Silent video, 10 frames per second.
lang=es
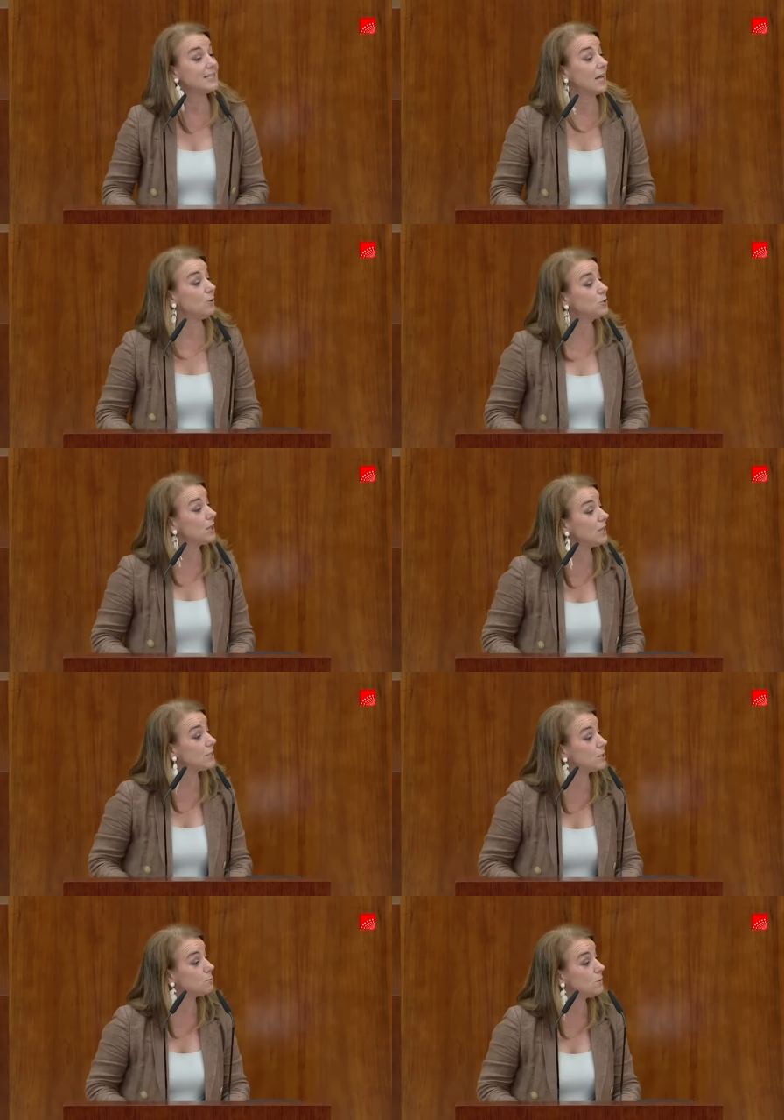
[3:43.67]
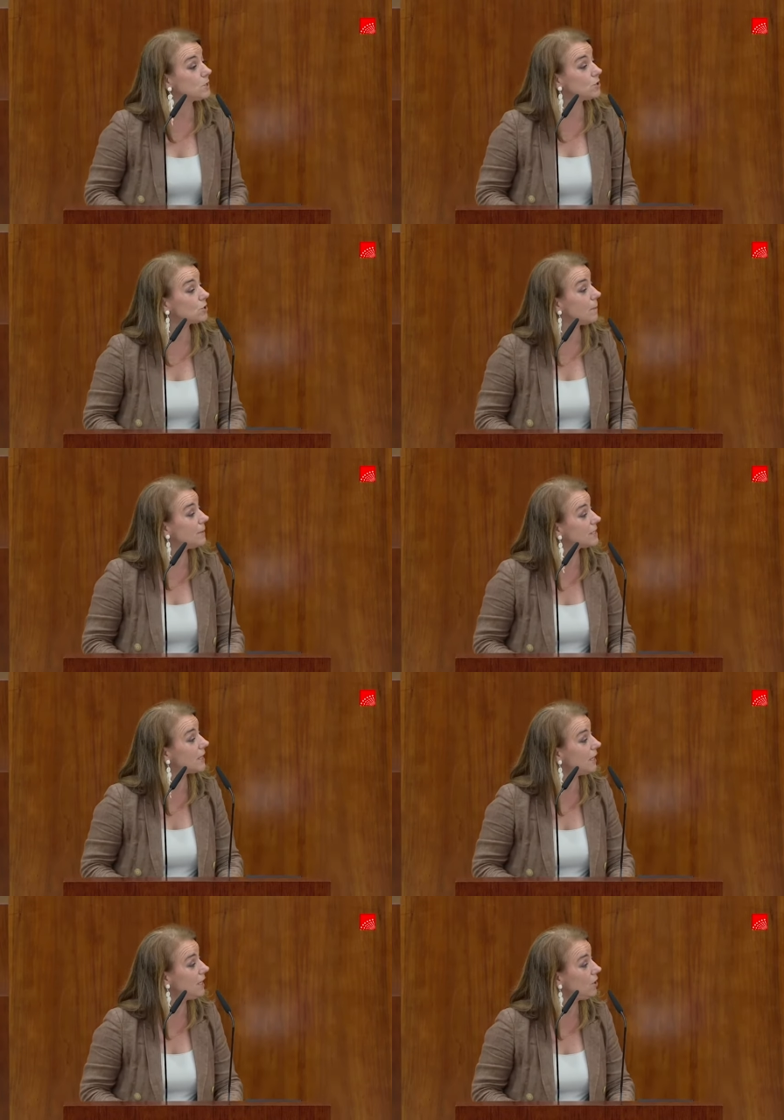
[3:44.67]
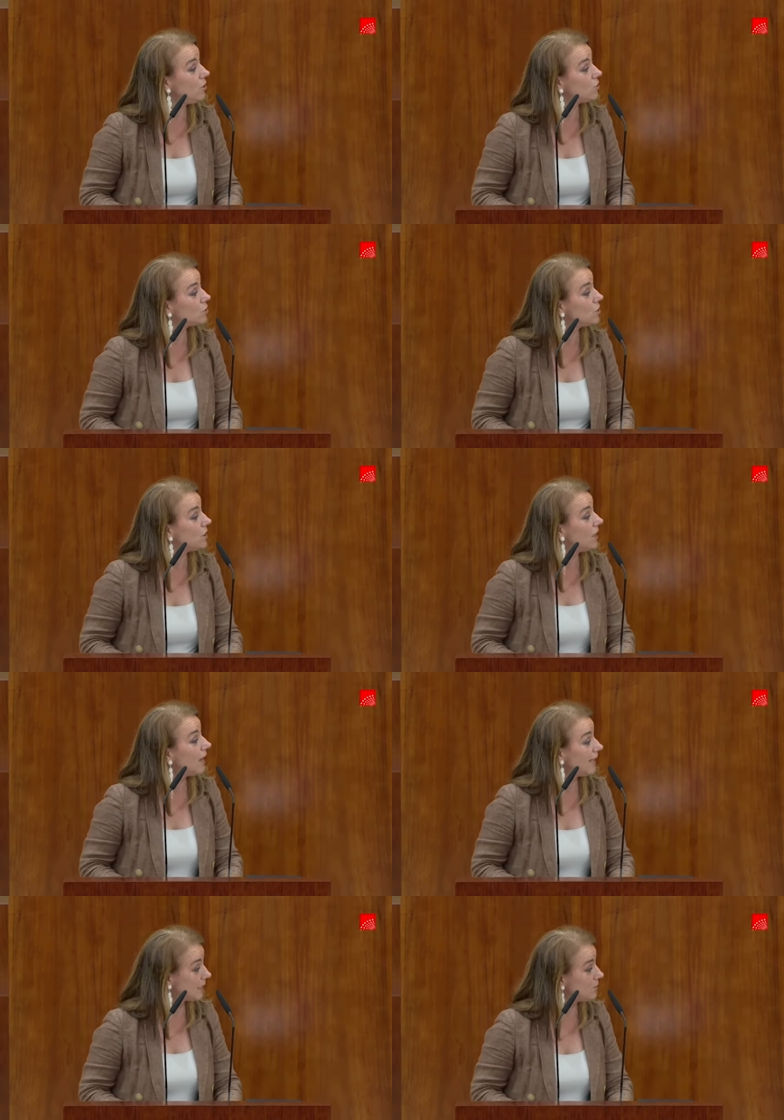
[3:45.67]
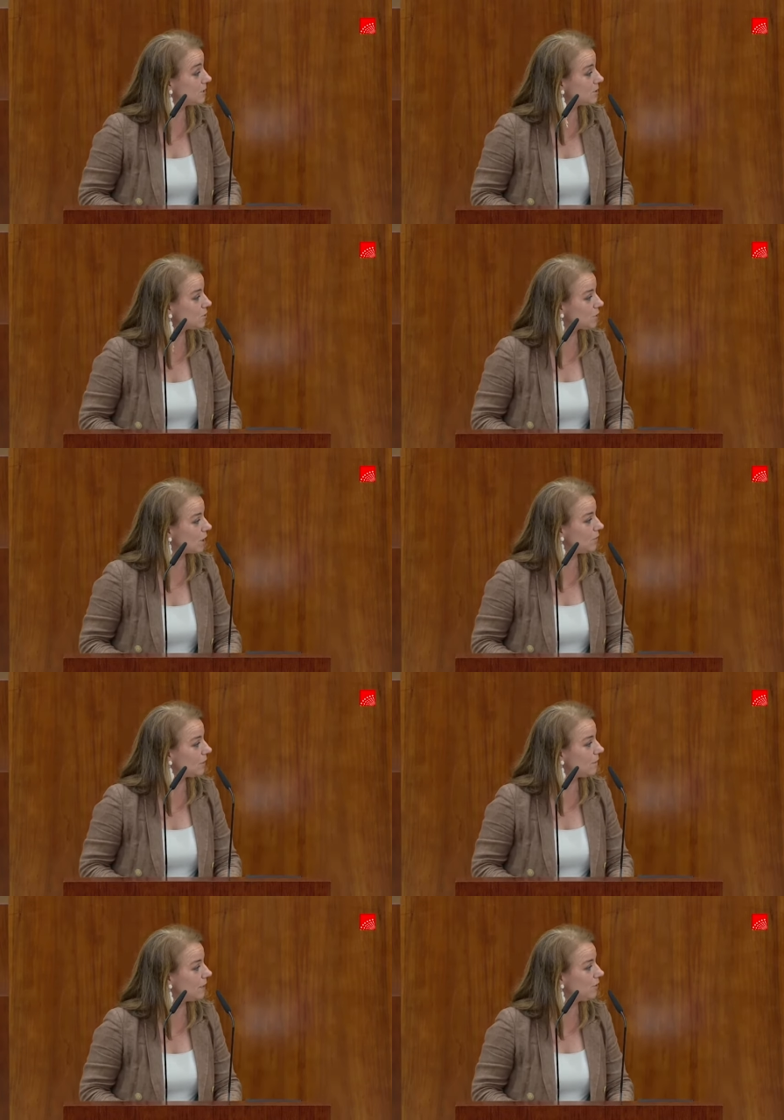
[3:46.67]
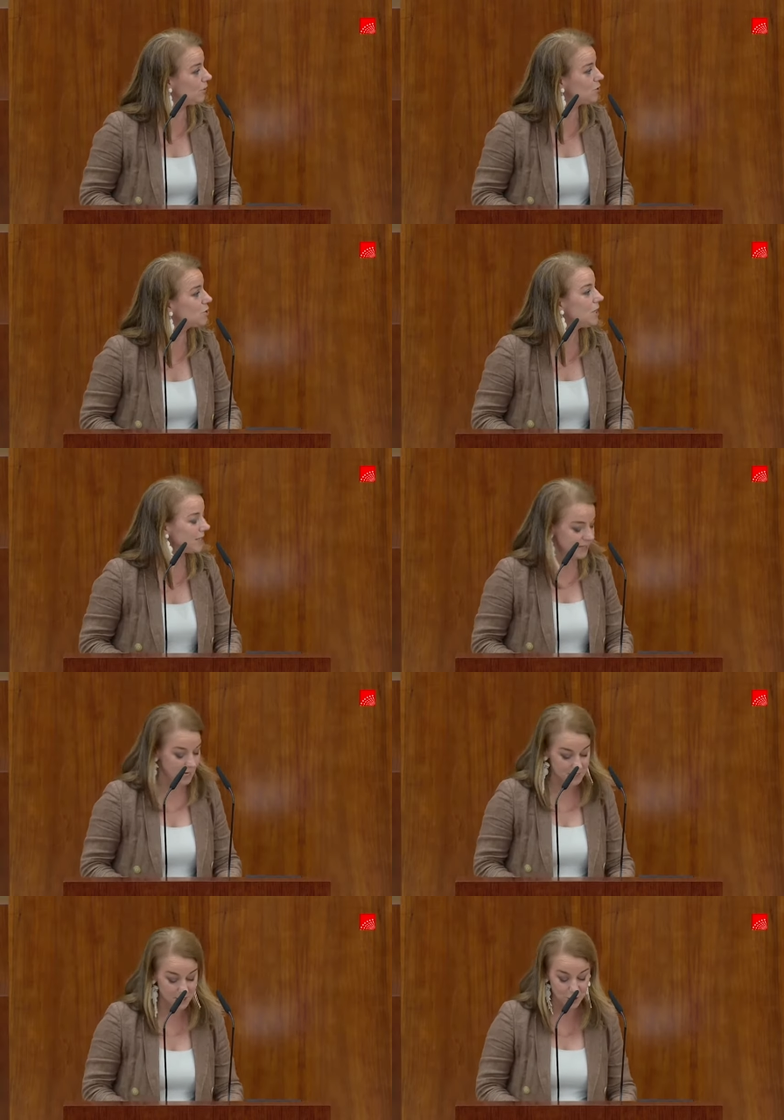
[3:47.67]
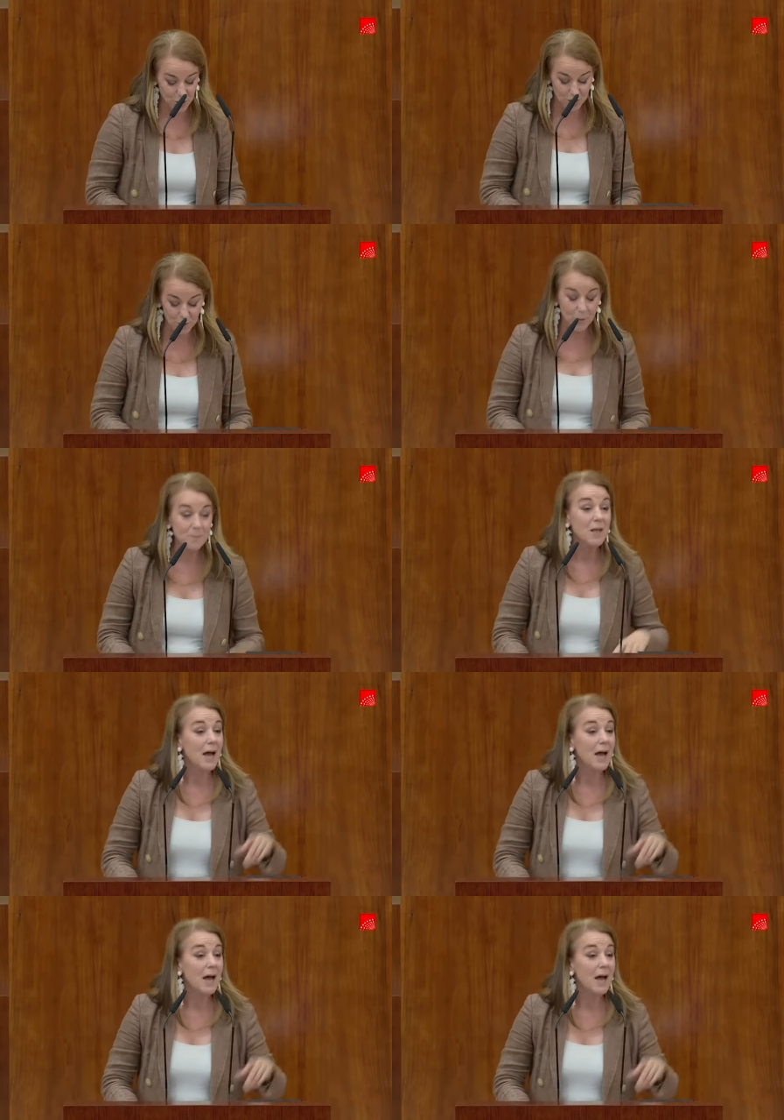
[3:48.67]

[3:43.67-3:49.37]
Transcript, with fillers: ¿Están ustedes dispuestos a perseguirlos a través de sus ayuntamientos? Ya les digo yo que no.